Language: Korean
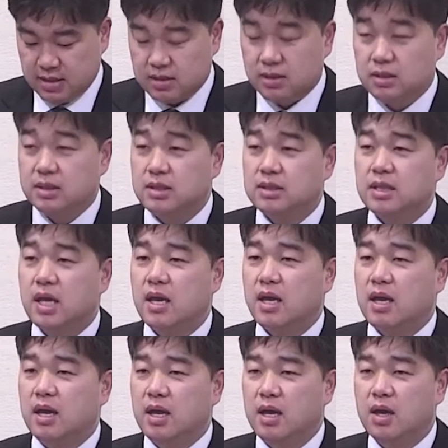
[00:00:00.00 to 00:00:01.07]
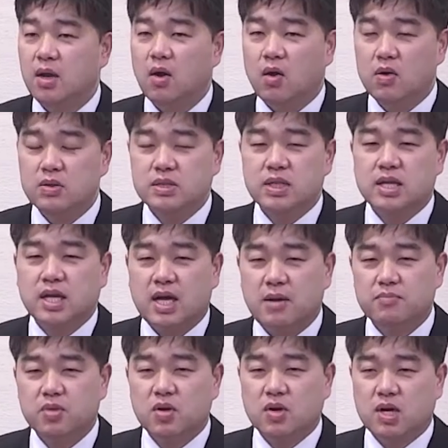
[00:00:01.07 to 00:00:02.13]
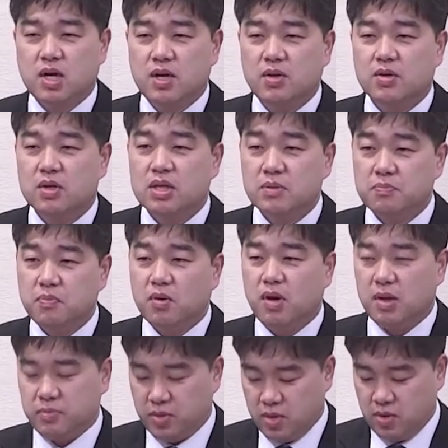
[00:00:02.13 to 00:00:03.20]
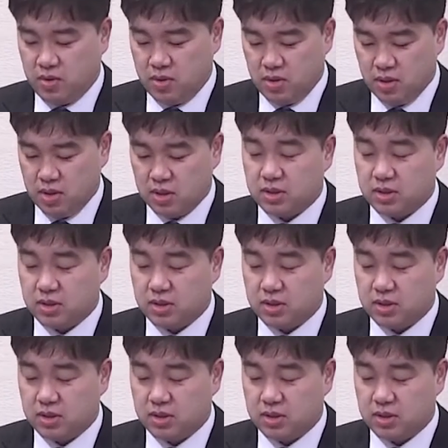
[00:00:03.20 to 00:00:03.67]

그 은혜에 언제나 감격하여 기뻐하며